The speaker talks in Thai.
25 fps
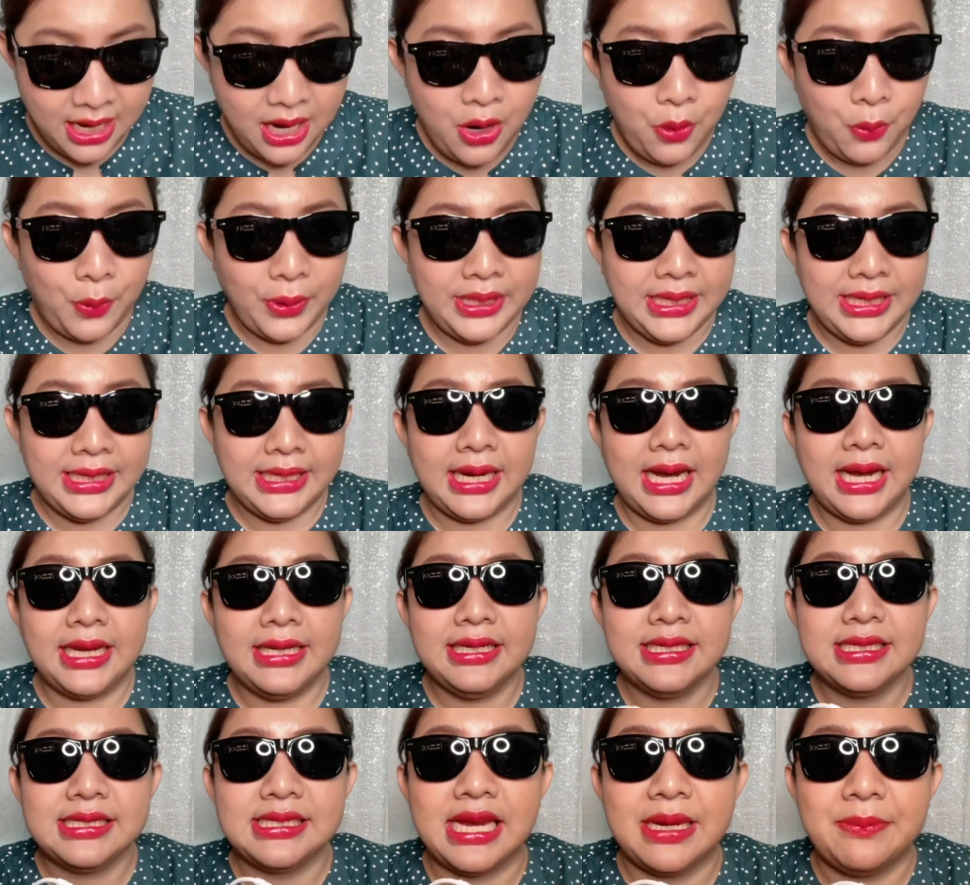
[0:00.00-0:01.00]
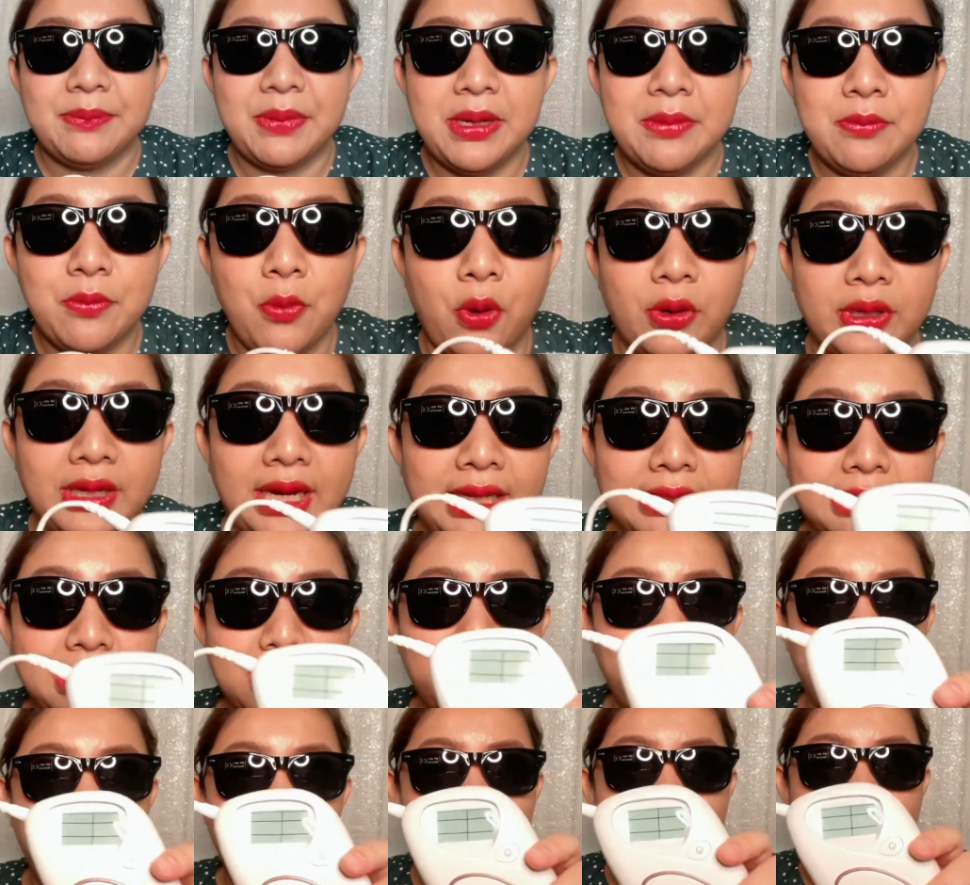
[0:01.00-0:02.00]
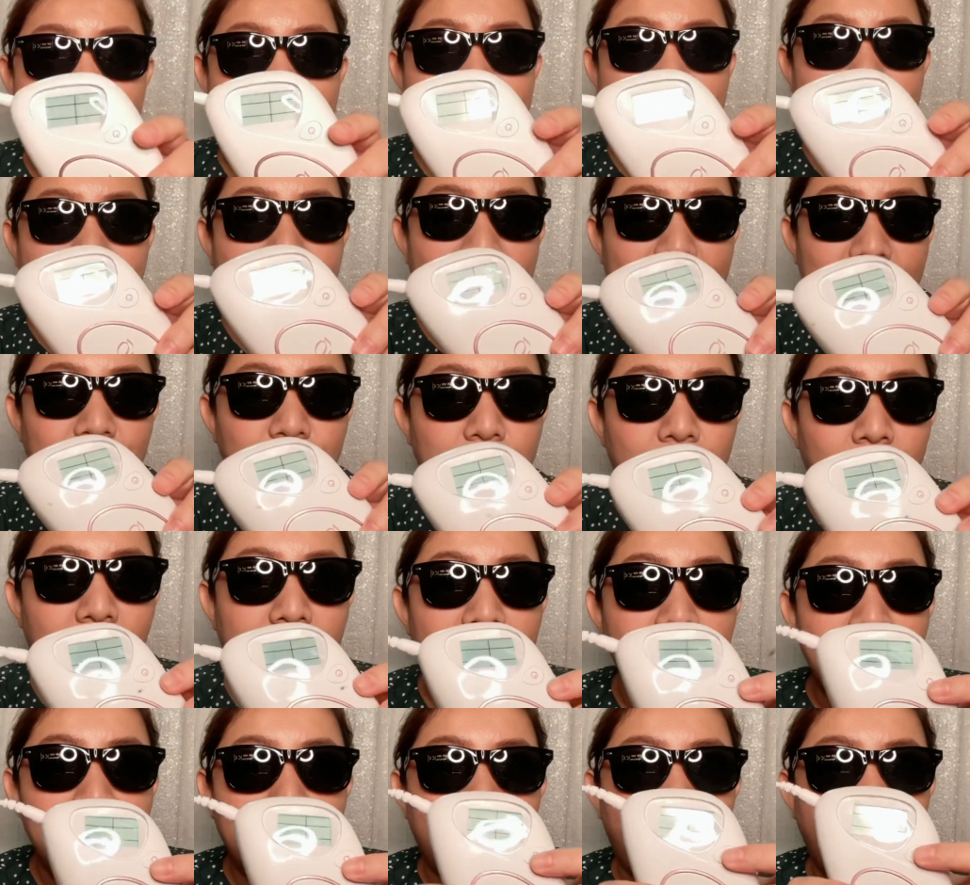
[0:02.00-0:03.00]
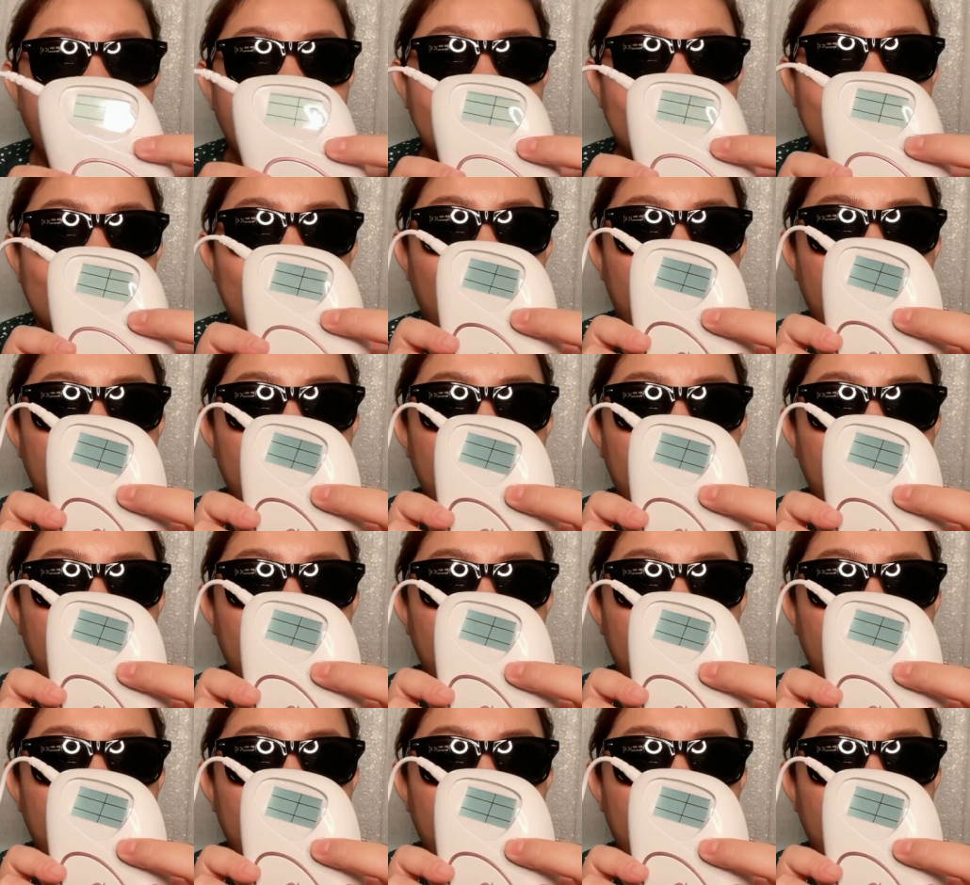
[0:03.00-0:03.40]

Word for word: วันนี้นะคะนี่ก็ใช้เป็นโหมดอัตโนมัตินะคะทุกคนก่อนอื่นก็